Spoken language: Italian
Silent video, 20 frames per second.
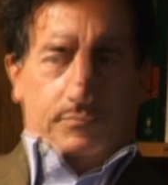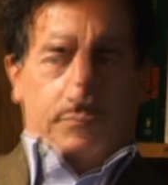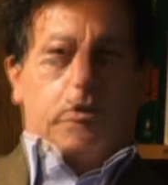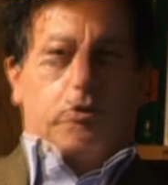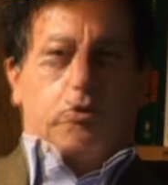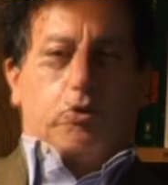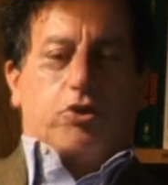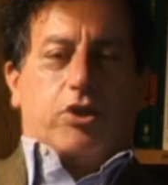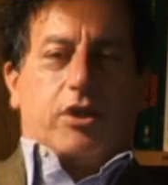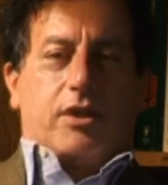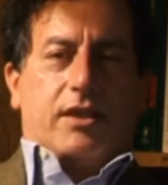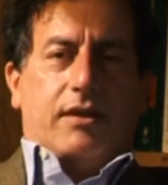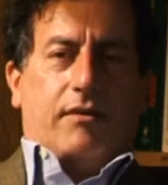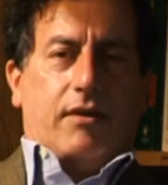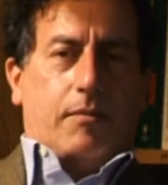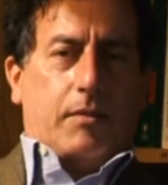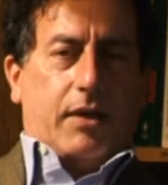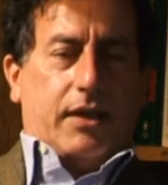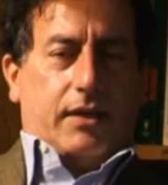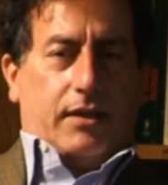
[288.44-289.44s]

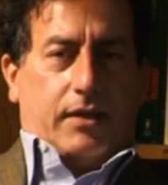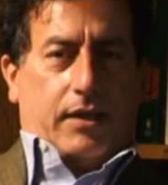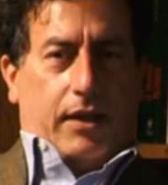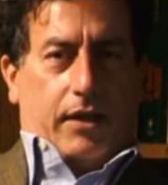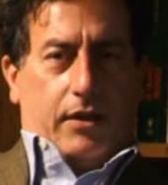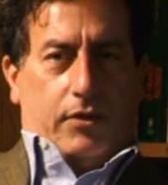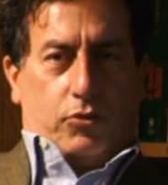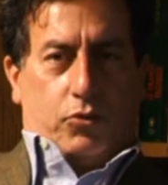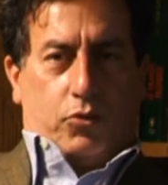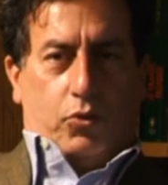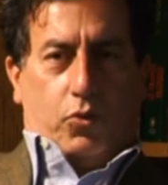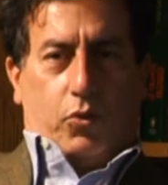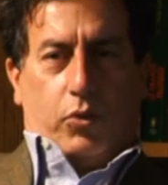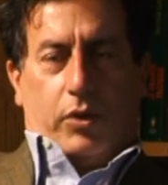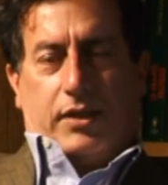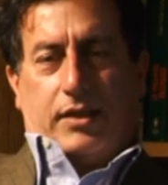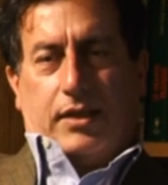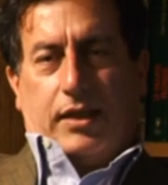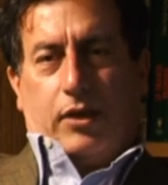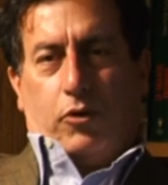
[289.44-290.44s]
Successivamente su
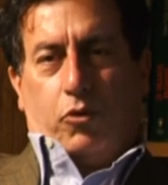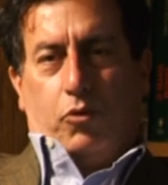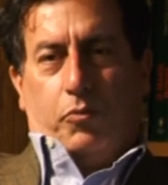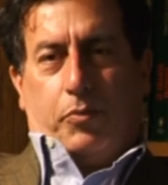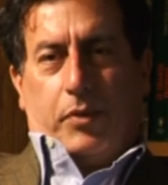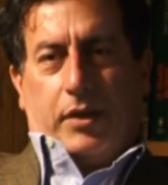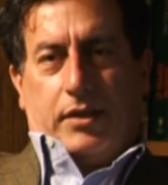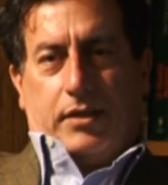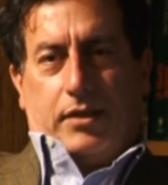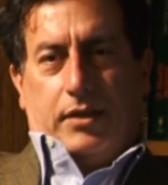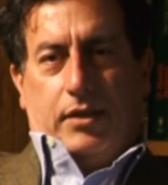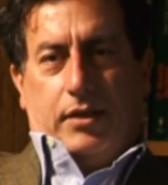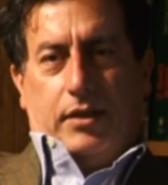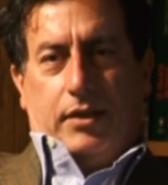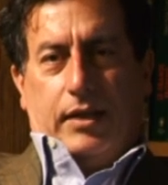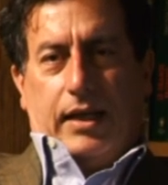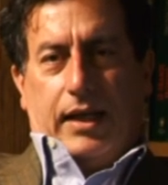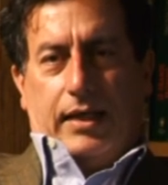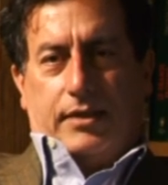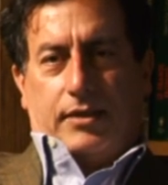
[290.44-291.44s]
questa rupe si
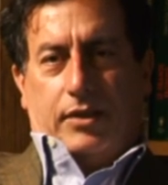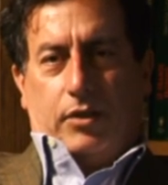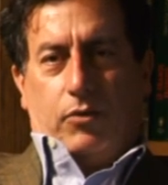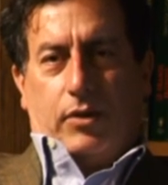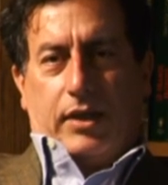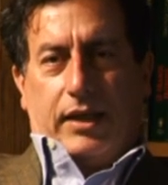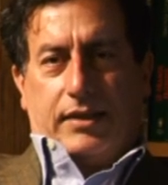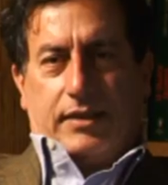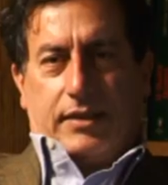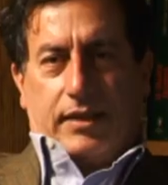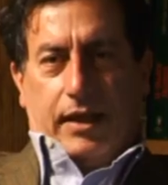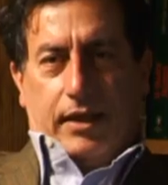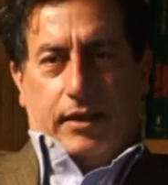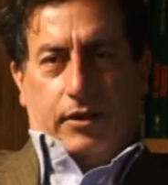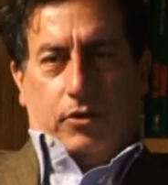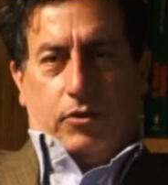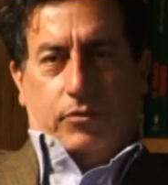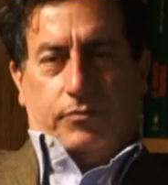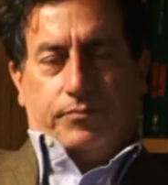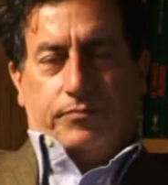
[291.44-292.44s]
innalza un
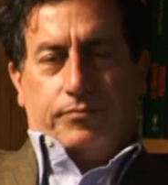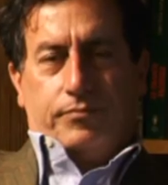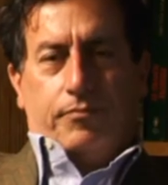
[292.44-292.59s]
castello